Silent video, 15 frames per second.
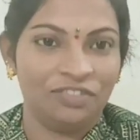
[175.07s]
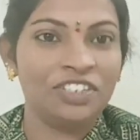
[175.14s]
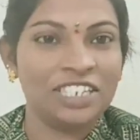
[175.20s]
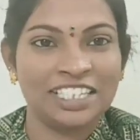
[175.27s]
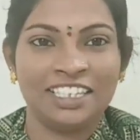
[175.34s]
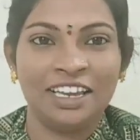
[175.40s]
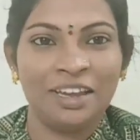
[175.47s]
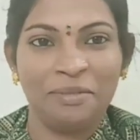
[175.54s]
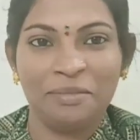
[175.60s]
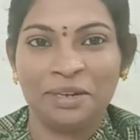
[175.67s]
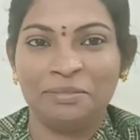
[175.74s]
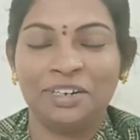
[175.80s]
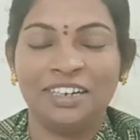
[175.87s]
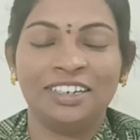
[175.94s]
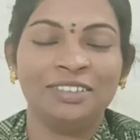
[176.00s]
ఫిక్స్
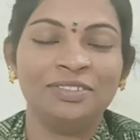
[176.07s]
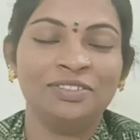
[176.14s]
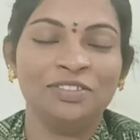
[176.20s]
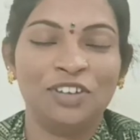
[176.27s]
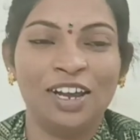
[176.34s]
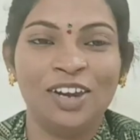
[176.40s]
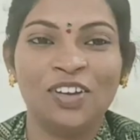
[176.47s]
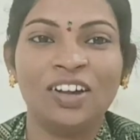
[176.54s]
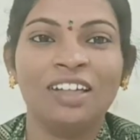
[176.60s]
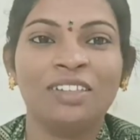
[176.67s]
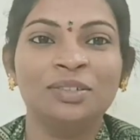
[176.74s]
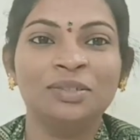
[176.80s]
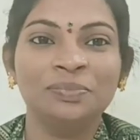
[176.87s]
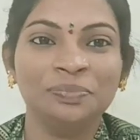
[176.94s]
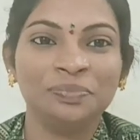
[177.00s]
అయ్యామన్నమాట ఫాలో
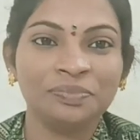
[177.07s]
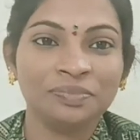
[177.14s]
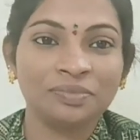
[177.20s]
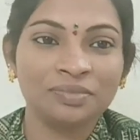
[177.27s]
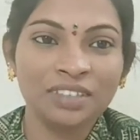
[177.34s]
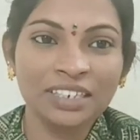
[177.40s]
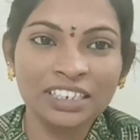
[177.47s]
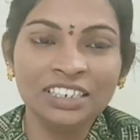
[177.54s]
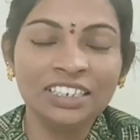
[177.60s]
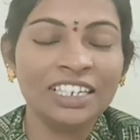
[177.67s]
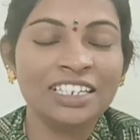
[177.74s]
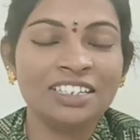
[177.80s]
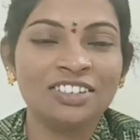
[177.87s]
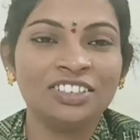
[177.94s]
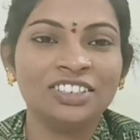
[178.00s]
కాదు
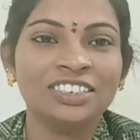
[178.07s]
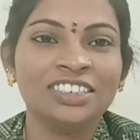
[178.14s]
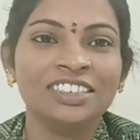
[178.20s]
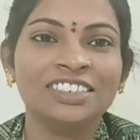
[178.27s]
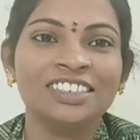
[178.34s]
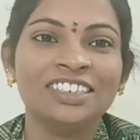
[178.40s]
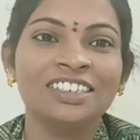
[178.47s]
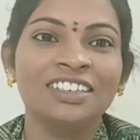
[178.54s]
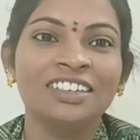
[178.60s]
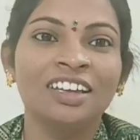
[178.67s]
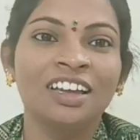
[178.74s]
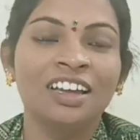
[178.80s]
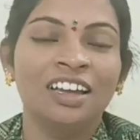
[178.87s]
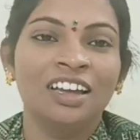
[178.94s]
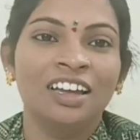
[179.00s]
నెక్స్ట్ వచ్చేసి
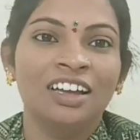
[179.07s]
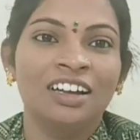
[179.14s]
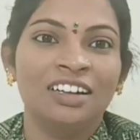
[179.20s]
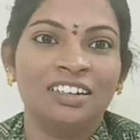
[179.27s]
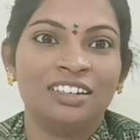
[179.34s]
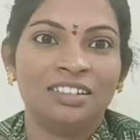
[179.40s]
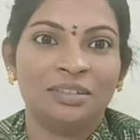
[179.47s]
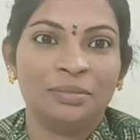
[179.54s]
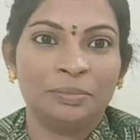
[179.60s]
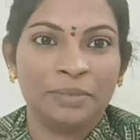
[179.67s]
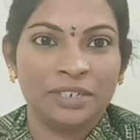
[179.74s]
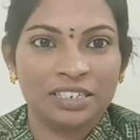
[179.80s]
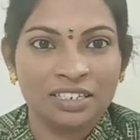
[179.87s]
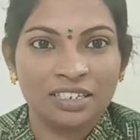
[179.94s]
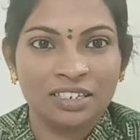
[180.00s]

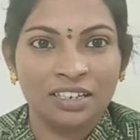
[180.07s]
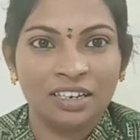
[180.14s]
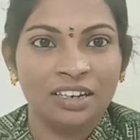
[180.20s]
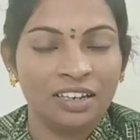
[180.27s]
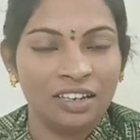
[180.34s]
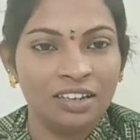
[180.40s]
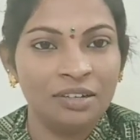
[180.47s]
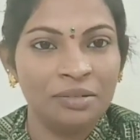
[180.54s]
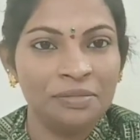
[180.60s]
పర్సనల్గా